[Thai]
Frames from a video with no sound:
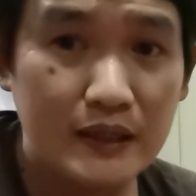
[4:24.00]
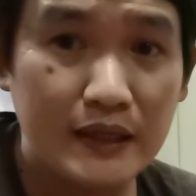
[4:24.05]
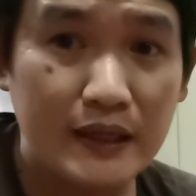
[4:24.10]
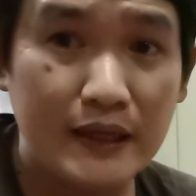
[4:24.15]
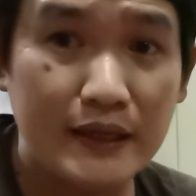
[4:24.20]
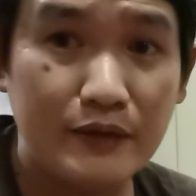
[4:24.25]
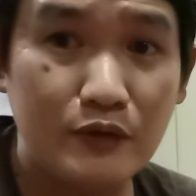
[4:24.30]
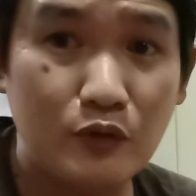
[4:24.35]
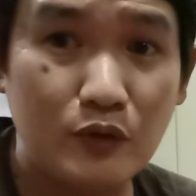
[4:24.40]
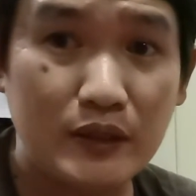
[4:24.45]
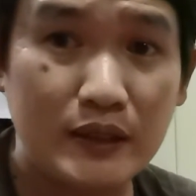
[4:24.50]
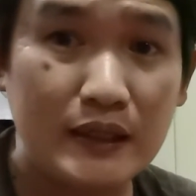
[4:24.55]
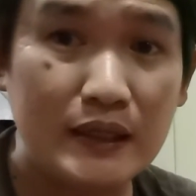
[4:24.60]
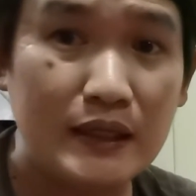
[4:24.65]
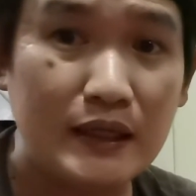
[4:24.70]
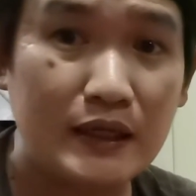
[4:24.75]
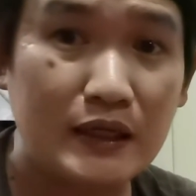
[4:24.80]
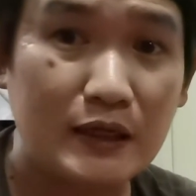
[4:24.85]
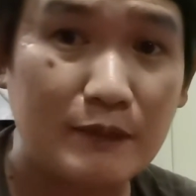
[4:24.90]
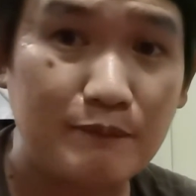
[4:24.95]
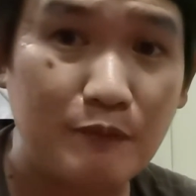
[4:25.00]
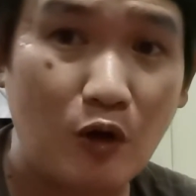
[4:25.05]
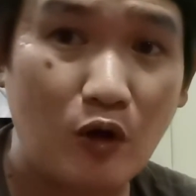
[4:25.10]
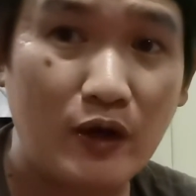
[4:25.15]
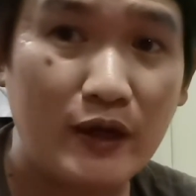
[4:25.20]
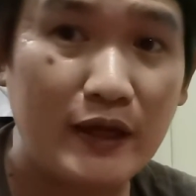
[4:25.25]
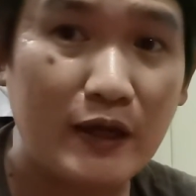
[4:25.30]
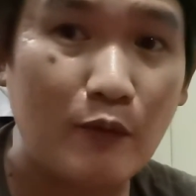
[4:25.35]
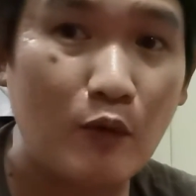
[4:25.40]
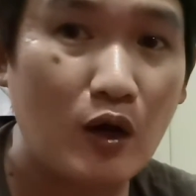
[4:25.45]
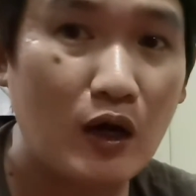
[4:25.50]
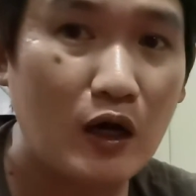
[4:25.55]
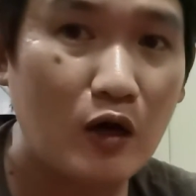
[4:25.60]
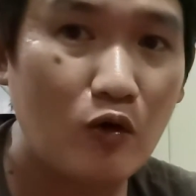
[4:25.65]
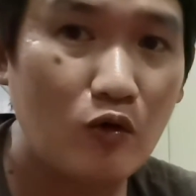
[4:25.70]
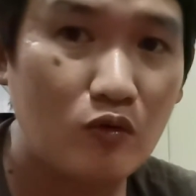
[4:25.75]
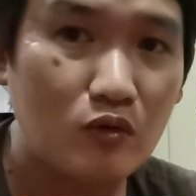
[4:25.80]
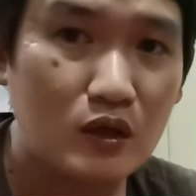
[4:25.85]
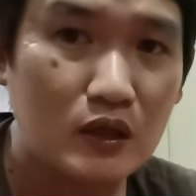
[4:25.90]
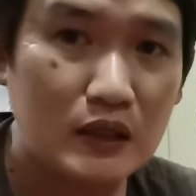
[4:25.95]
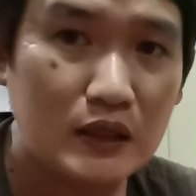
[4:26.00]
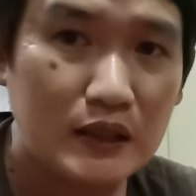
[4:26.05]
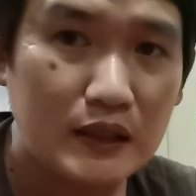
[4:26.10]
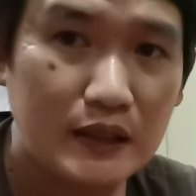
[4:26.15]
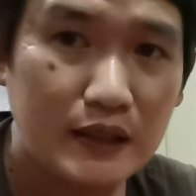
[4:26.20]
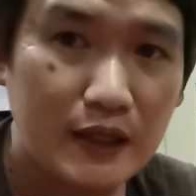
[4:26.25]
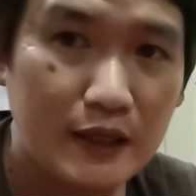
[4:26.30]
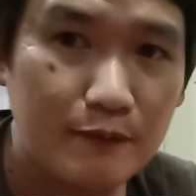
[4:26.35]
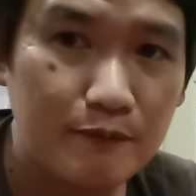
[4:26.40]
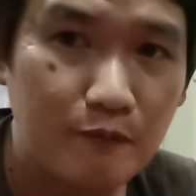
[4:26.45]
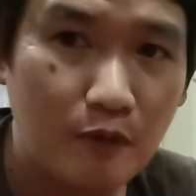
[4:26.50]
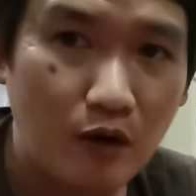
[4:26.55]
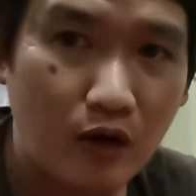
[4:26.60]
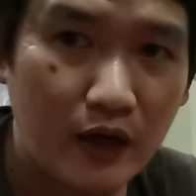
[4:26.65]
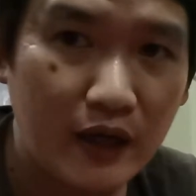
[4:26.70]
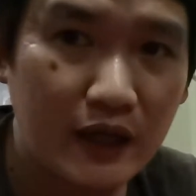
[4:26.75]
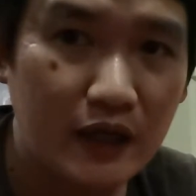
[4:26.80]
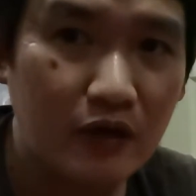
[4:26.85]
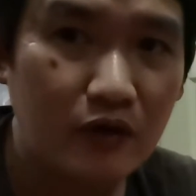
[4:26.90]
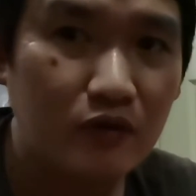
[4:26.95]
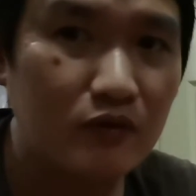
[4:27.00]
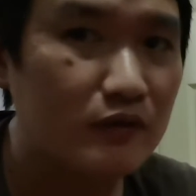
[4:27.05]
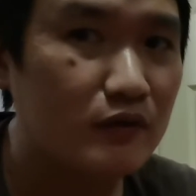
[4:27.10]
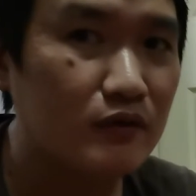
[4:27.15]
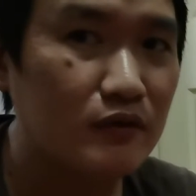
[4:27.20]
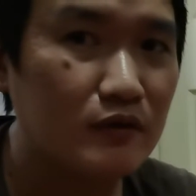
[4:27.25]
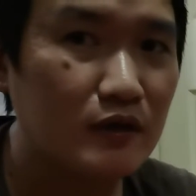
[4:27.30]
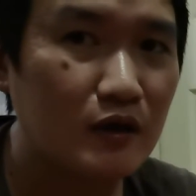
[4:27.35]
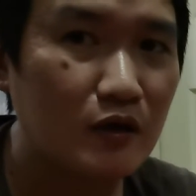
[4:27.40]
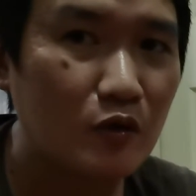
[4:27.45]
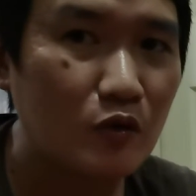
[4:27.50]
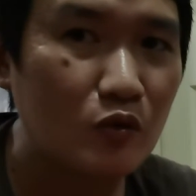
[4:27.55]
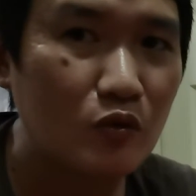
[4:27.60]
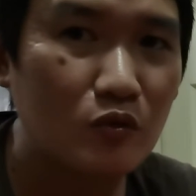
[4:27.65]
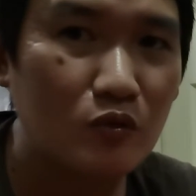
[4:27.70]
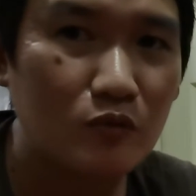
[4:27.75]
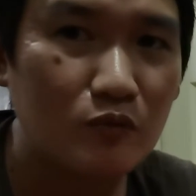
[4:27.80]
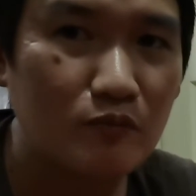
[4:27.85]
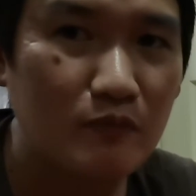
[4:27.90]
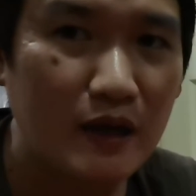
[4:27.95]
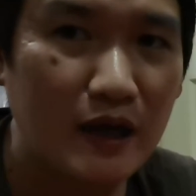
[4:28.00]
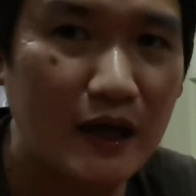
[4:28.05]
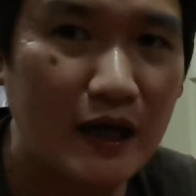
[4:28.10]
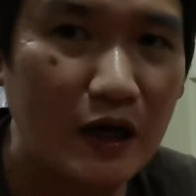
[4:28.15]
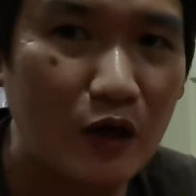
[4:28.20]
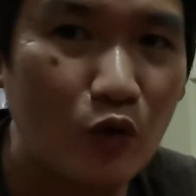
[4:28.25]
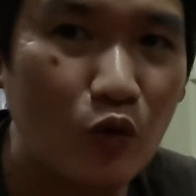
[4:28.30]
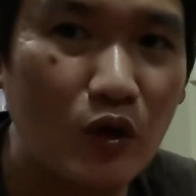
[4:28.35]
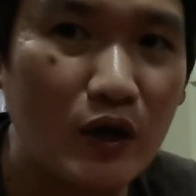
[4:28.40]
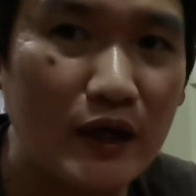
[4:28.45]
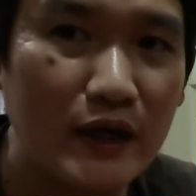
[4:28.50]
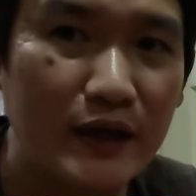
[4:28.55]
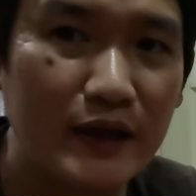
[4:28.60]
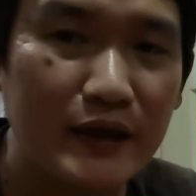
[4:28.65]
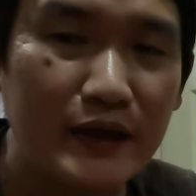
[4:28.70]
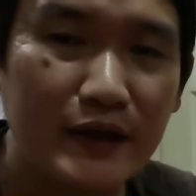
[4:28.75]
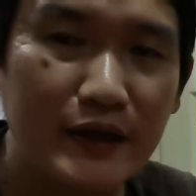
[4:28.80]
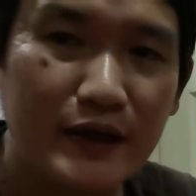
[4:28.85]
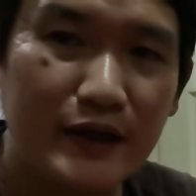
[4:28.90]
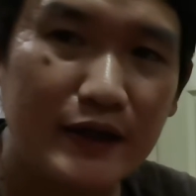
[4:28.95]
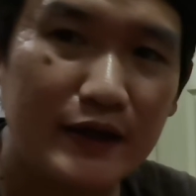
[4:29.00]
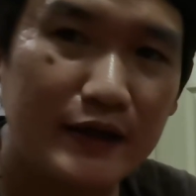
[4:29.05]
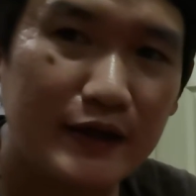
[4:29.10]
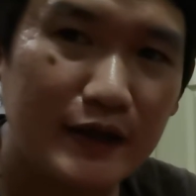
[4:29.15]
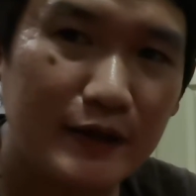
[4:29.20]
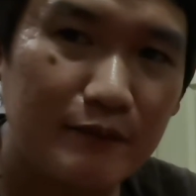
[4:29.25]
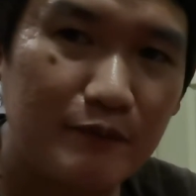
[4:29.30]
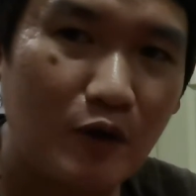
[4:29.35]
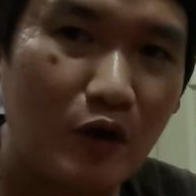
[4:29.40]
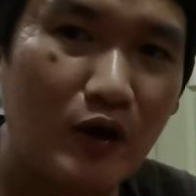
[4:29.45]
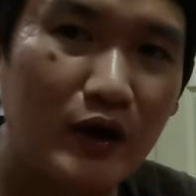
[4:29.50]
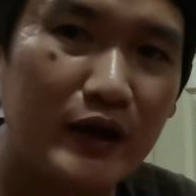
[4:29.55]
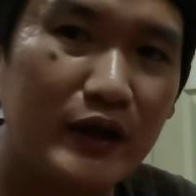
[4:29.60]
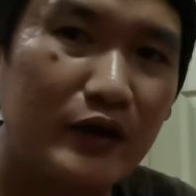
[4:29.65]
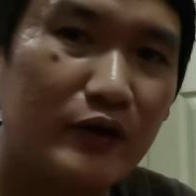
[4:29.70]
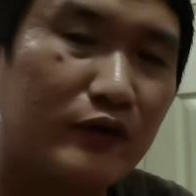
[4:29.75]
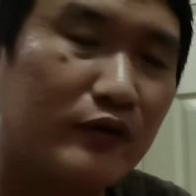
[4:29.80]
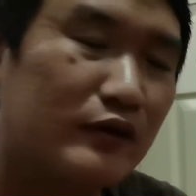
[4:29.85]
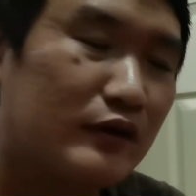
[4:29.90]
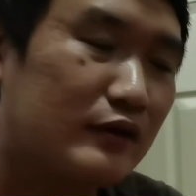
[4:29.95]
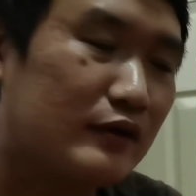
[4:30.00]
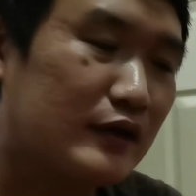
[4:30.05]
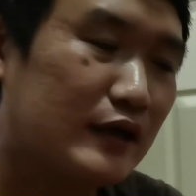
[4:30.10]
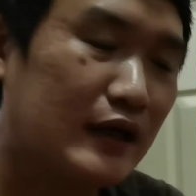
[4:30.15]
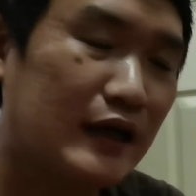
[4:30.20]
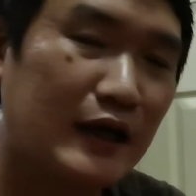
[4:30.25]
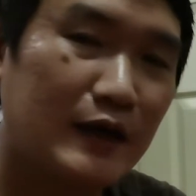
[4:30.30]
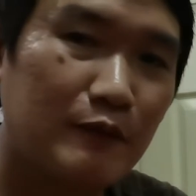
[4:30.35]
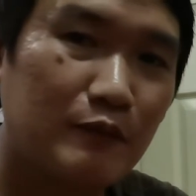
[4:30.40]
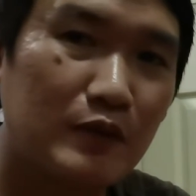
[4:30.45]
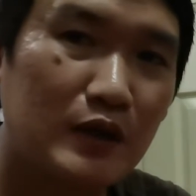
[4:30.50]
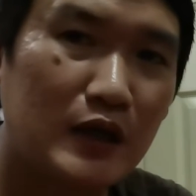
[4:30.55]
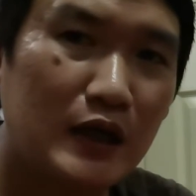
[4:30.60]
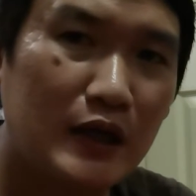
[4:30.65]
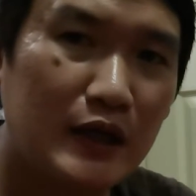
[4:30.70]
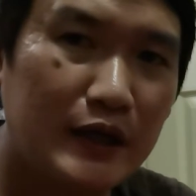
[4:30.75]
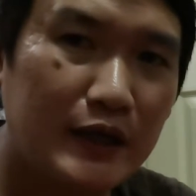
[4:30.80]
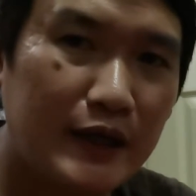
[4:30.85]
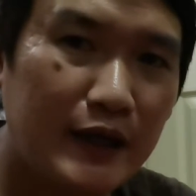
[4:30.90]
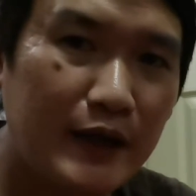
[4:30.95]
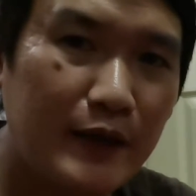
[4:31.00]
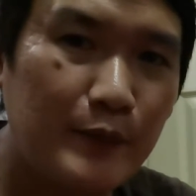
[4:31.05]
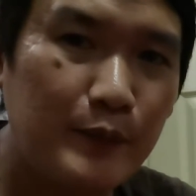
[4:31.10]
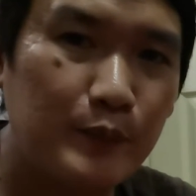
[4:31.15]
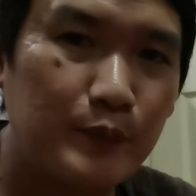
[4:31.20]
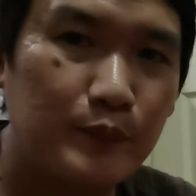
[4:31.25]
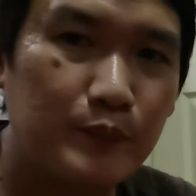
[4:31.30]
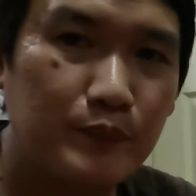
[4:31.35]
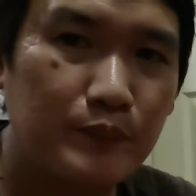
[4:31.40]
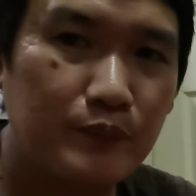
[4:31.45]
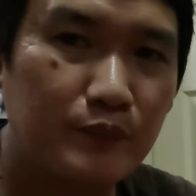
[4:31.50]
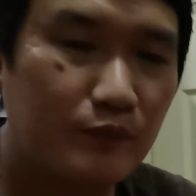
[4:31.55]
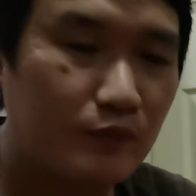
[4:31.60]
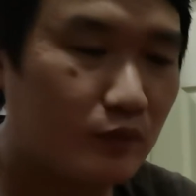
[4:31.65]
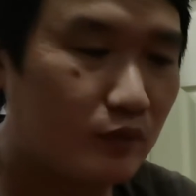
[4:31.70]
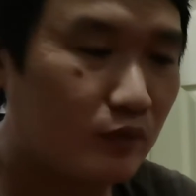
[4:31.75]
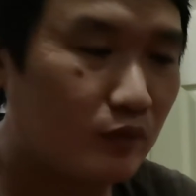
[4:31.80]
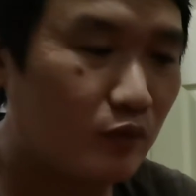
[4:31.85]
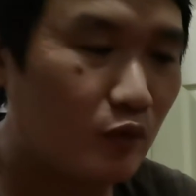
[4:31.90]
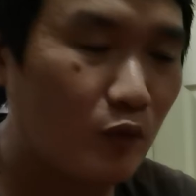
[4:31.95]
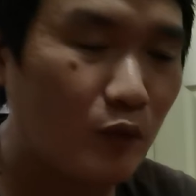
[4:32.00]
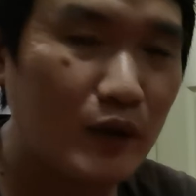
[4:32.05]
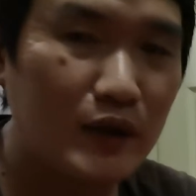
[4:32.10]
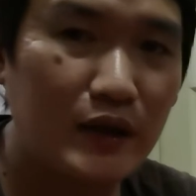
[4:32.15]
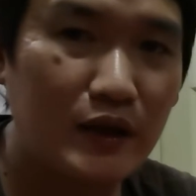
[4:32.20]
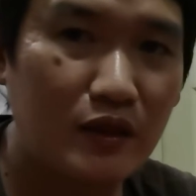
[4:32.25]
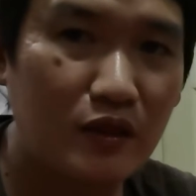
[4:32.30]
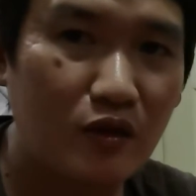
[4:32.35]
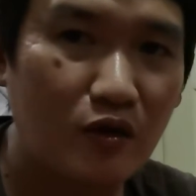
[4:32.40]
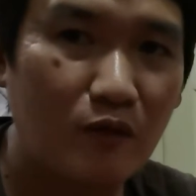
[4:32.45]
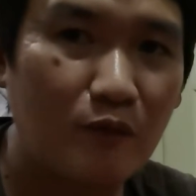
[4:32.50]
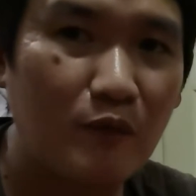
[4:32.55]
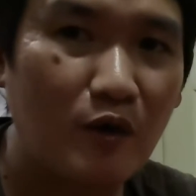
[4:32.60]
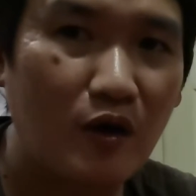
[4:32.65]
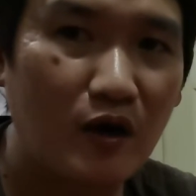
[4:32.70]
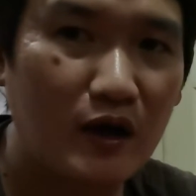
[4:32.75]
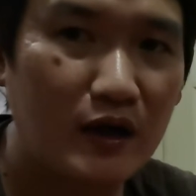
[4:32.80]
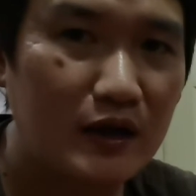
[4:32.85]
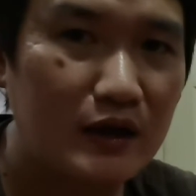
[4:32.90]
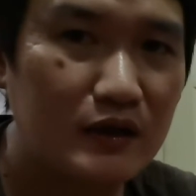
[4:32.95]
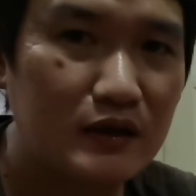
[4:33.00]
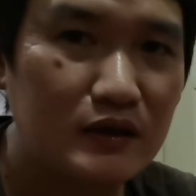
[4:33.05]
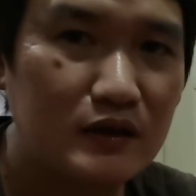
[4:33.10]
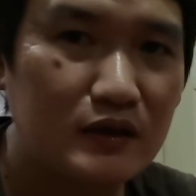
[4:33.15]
เนสตัวนี้เลยกระป๋องเขียวบอกเขาเนสป๋องเขียวเขาแม่ค้ารู้เลย เนสป๋องเขียวนะครับเข้มผมว่ากินสองป๋องอะ่ะ